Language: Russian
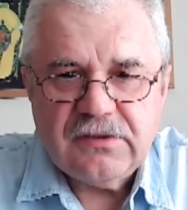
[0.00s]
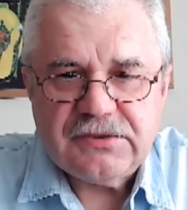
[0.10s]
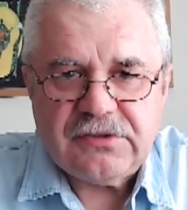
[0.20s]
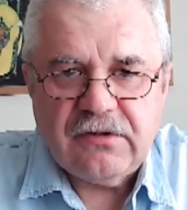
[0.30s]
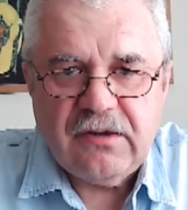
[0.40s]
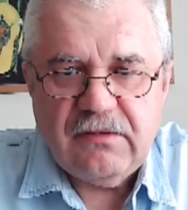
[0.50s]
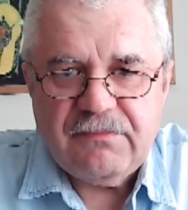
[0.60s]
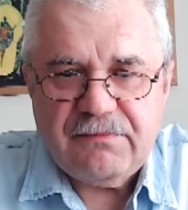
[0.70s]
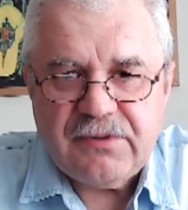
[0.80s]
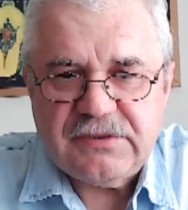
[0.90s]
что
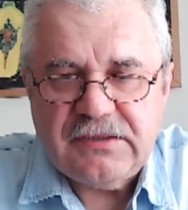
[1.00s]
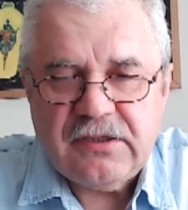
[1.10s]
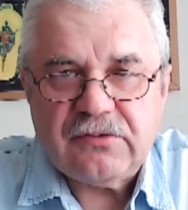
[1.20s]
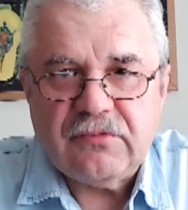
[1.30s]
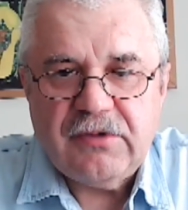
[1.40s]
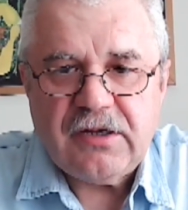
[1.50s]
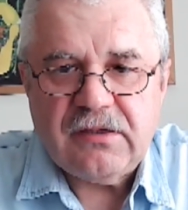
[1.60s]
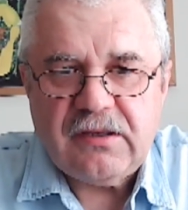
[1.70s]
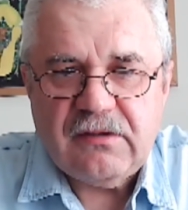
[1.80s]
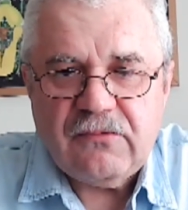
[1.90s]
президент
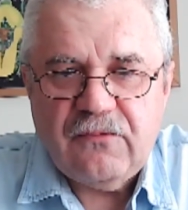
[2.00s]
умеренно,